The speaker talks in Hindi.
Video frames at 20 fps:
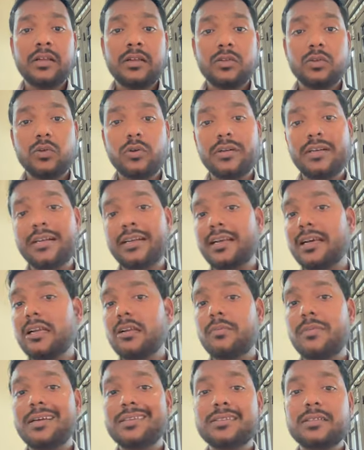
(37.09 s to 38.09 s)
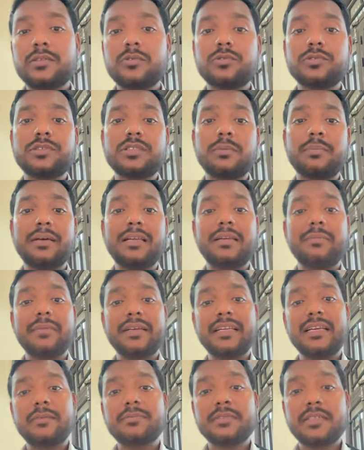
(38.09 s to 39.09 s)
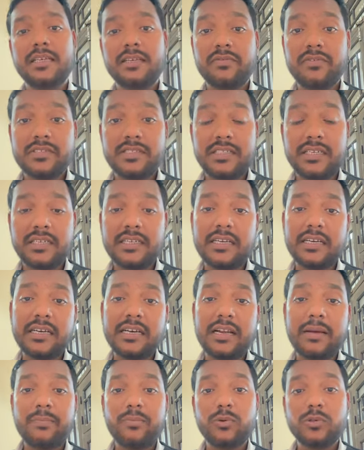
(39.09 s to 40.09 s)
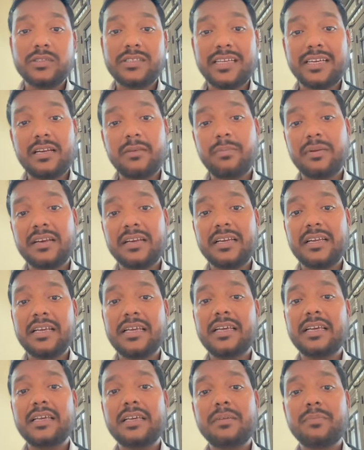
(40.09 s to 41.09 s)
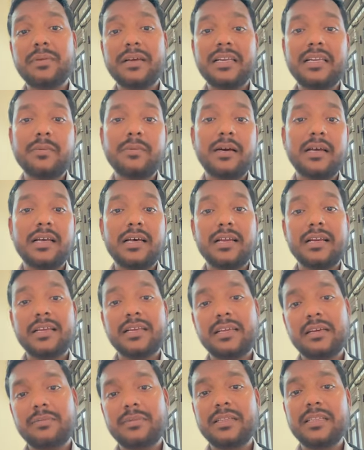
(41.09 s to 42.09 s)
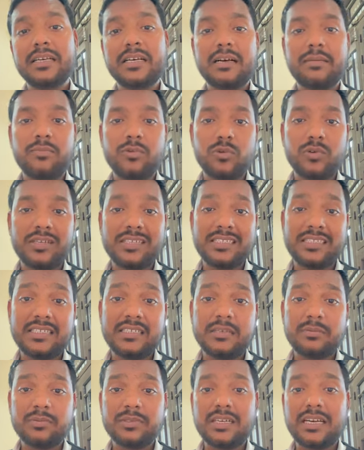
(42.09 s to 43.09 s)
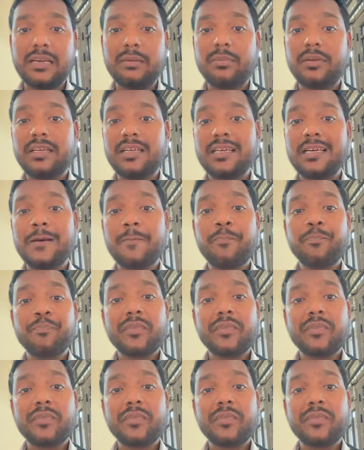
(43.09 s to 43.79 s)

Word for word: तो डिटेल में बात करूं उससे पहले मेरी आपसे रिक्वेस्ट है कि अगर आप लोग चैनल पर नए हैं या पहली बार आ रहे हैं अभी तक आप लोगों ने इसे सब्सक्राइब नहीं किया